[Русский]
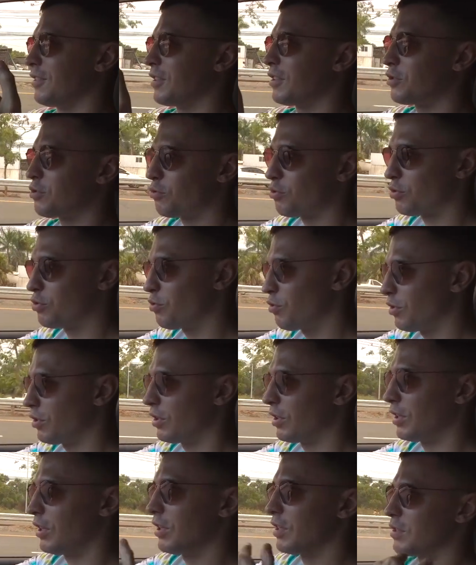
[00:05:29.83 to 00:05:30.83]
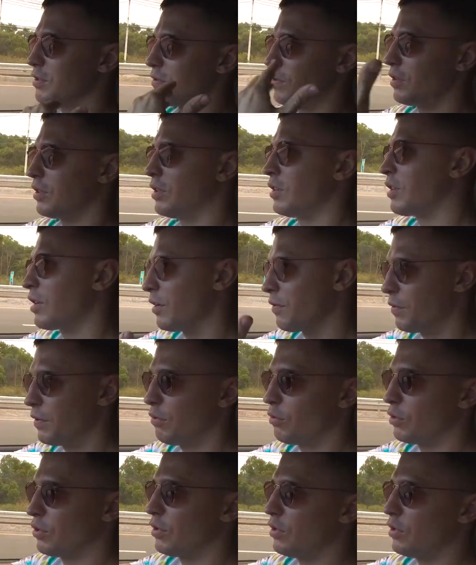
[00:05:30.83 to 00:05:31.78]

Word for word: экскурсионное агентство. И кафе вот